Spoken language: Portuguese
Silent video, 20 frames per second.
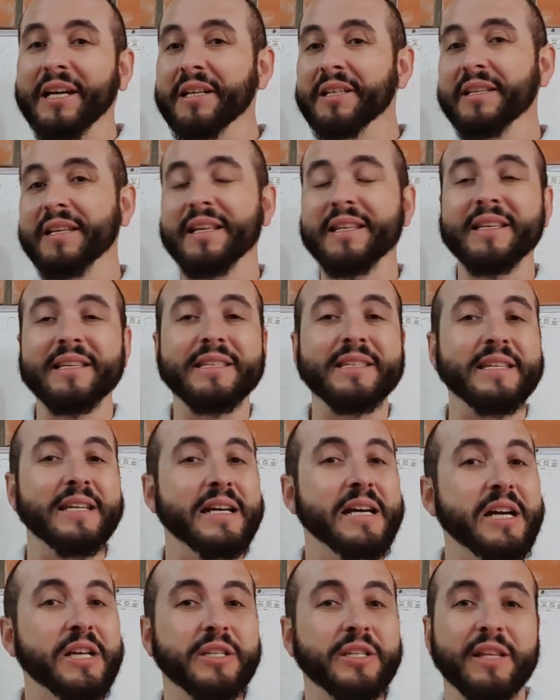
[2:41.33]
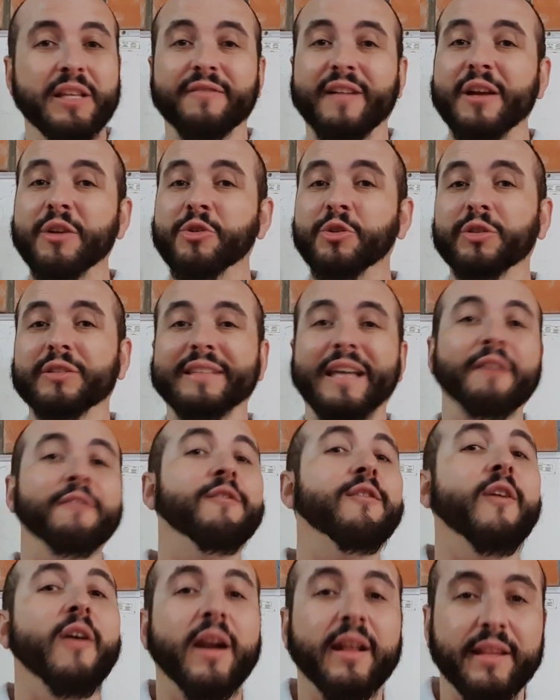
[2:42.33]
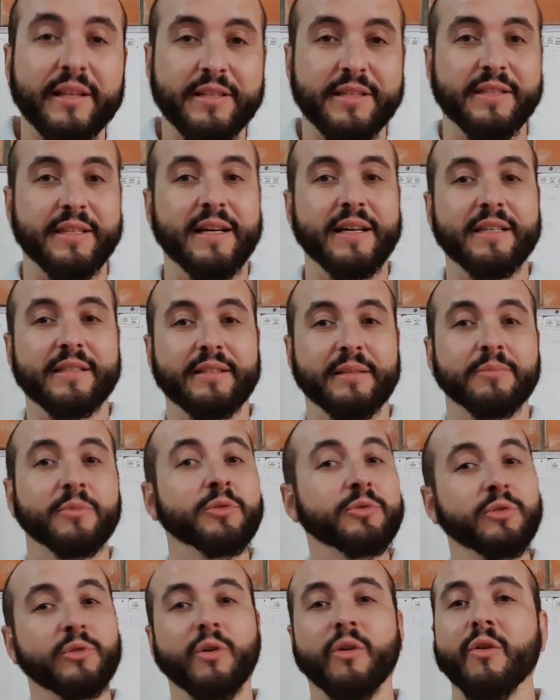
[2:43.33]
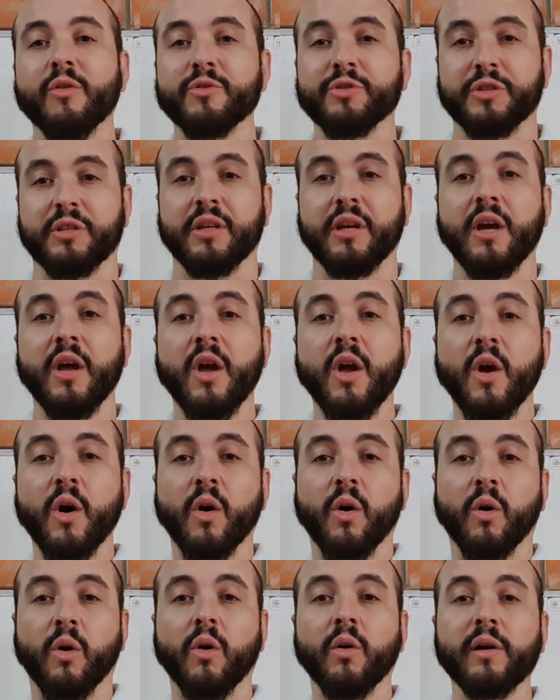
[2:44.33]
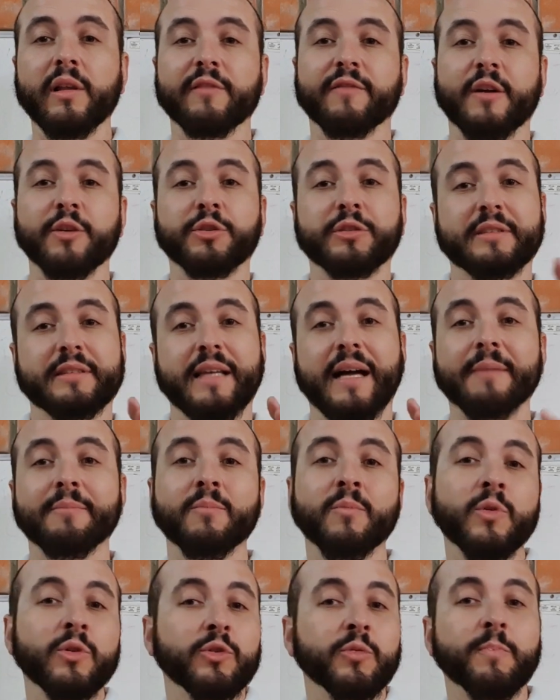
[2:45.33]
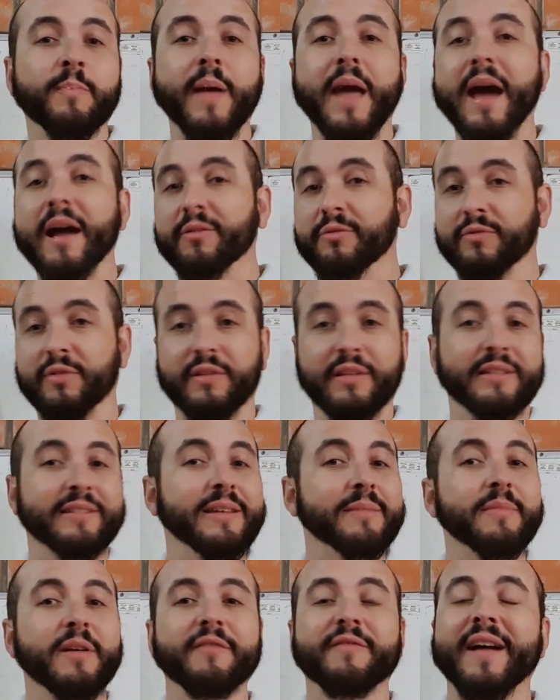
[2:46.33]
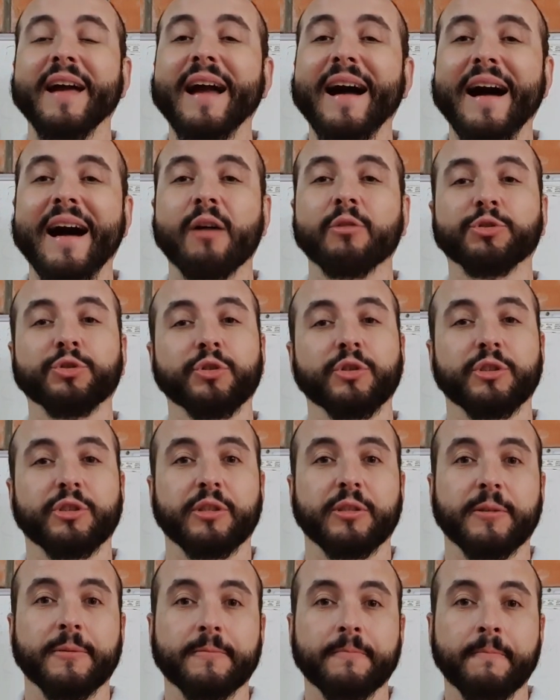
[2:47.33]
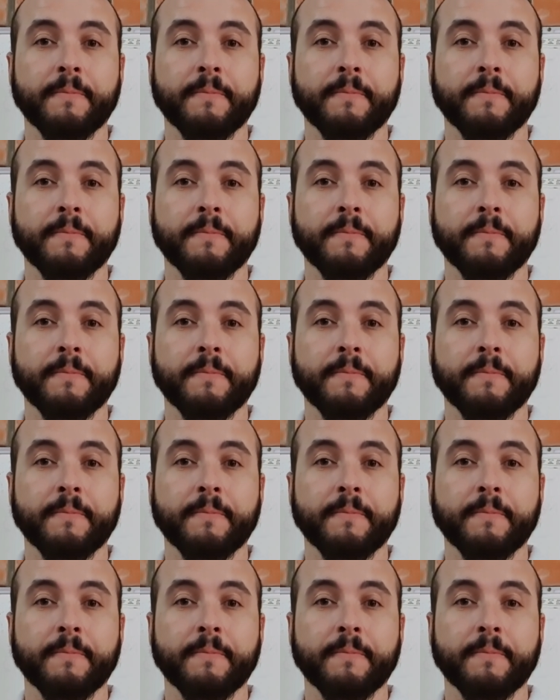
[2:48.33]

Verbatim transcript: iniciante, ele vai chutar fora da distância, muito longe, ou ele vai chutar muito perto e também vai errar o chute.